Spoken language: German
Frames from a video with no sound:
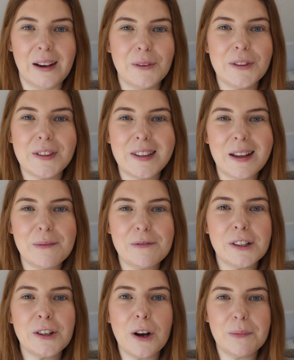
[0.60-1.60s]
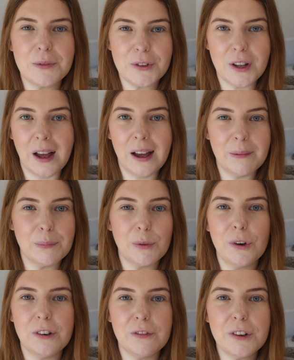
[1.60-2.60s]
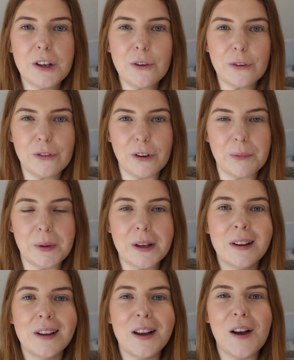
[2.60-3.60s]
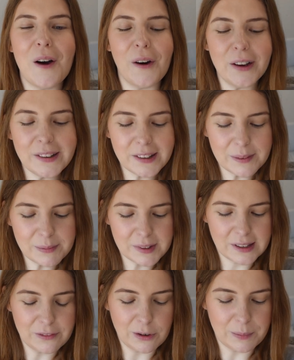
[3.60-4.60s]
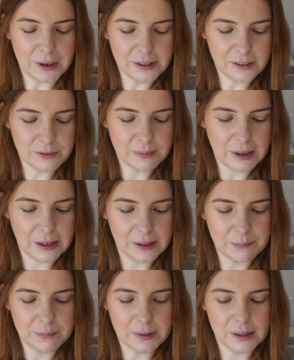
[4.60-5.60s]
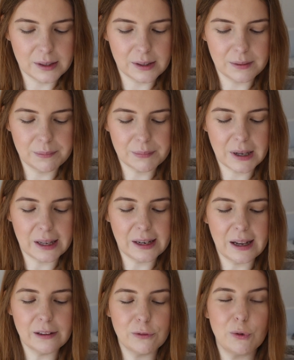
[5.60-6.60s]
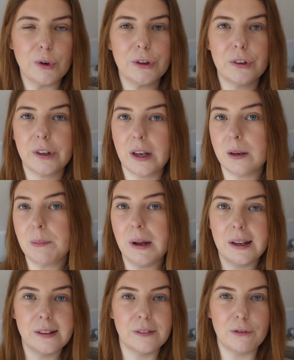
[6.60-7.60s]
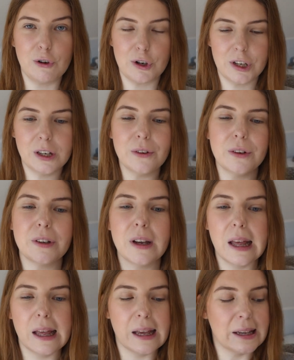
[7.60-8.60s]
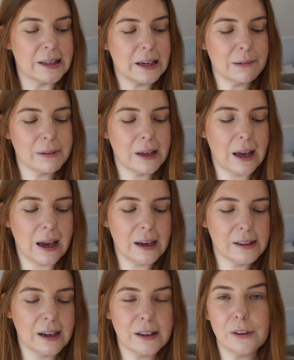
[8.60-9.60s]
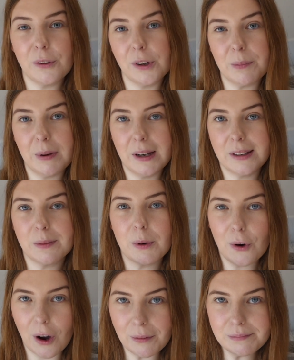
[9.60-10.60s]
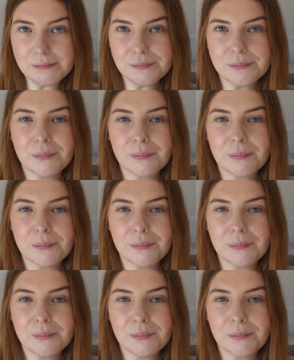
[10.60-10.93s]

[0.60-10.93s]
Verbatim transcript: Hallo zusammen, willkommen zu einem neuen Video von mir. Heute gibt es ein Format auf meinem ähm, Kanal, wo ich euch gerne Paletten vorstelle und ich habe gerade eine neue Palette bekommen.